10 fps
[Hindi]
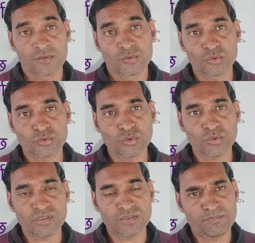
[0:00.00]
दोस्तों
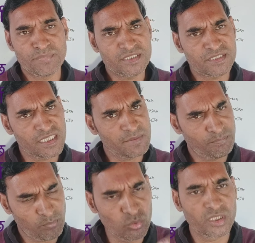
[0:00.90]
पिच की
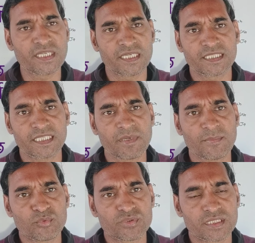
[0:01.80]
पूरी जानकारी मैं
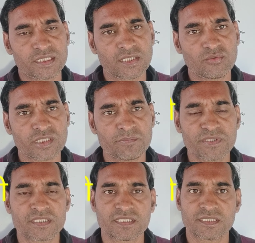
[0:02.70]
आपको दे देता हूं कि
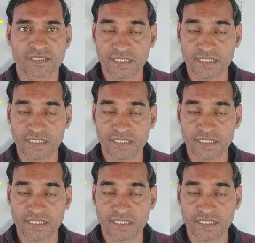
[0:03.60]
पिच किस